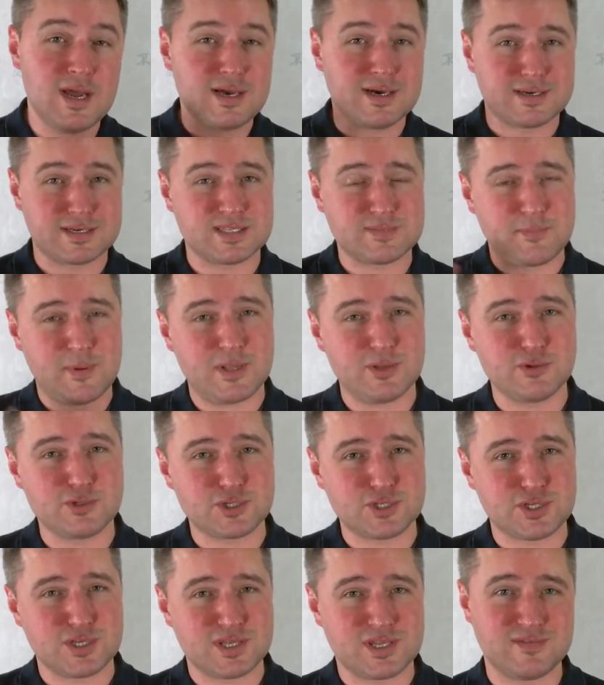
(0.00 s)

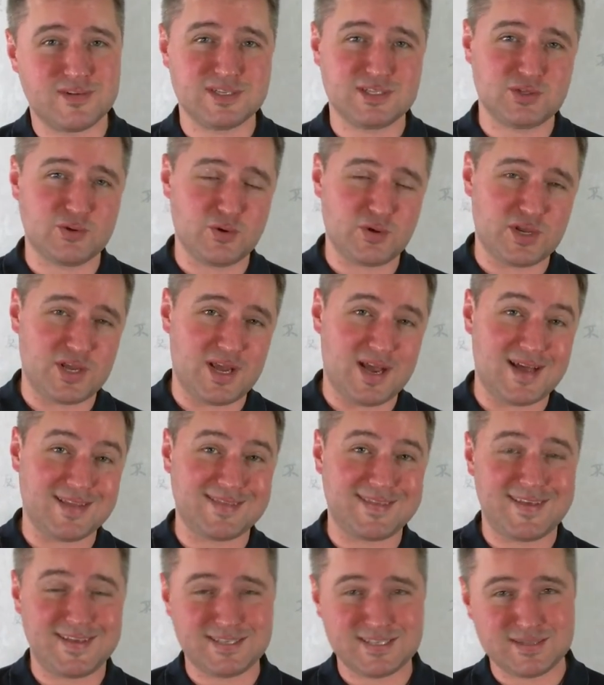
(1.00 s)
Расположена на востоке
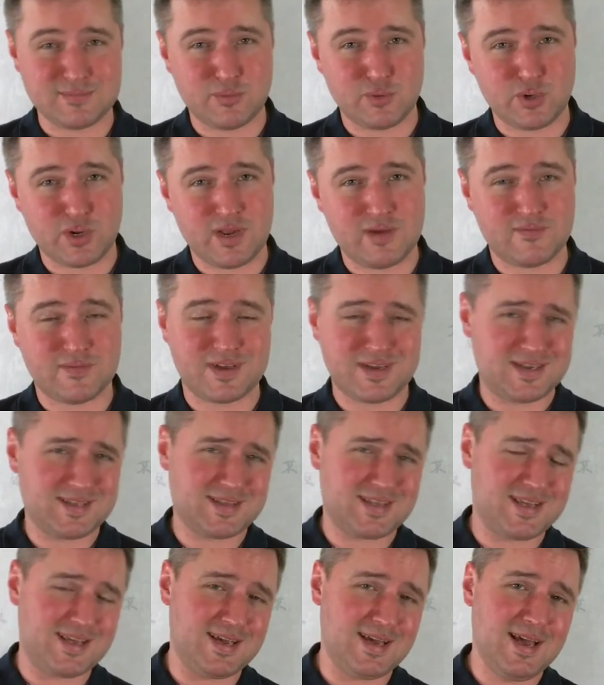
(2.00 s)
от Эдинбурга в
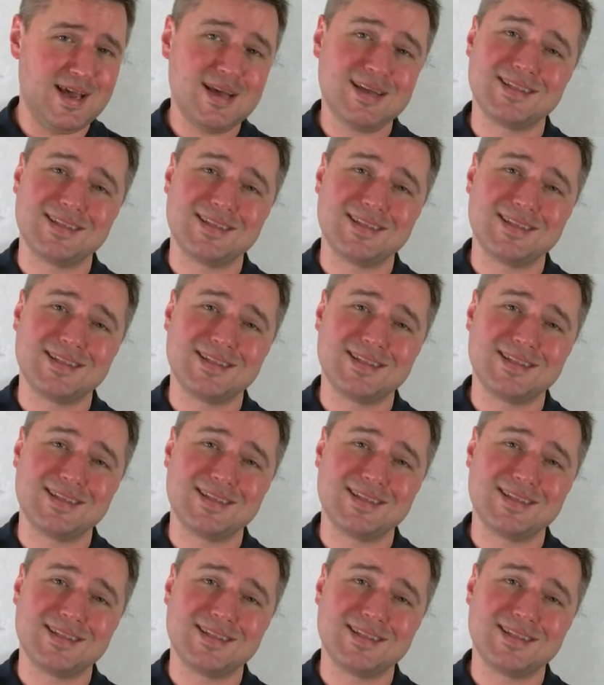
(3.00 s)
городке